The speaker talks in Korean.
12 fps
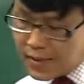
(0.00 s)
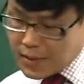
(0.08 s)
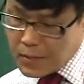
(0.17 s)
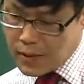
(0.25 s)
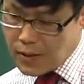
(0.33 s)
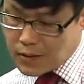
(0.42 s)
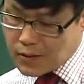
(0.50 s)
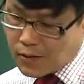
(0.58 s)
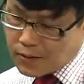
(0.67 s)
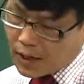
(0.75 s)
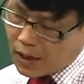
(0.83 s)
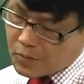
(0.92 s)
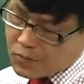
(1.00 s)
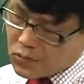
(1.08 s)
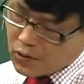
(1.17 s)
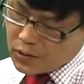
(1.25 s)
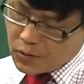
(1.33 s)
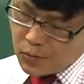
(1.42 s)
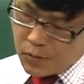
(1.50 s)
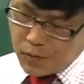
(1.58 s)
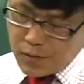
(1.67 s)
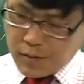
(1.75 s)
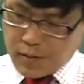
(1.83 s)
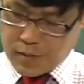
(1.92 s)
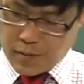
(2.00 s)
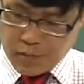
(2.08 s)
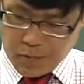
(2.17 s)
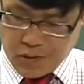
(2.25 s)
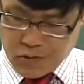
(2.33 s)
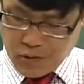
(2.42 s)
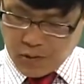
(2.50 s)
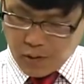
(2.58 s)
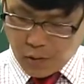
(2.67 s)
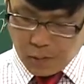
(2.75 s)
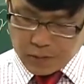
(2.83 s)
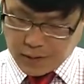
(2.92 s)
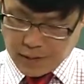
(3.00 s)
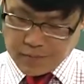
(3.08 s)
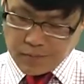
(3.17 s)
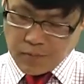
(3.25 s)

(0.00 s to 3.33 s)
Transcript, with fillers: 그 다음에 이어서 다음 줄에도 밑줄을 거보세요.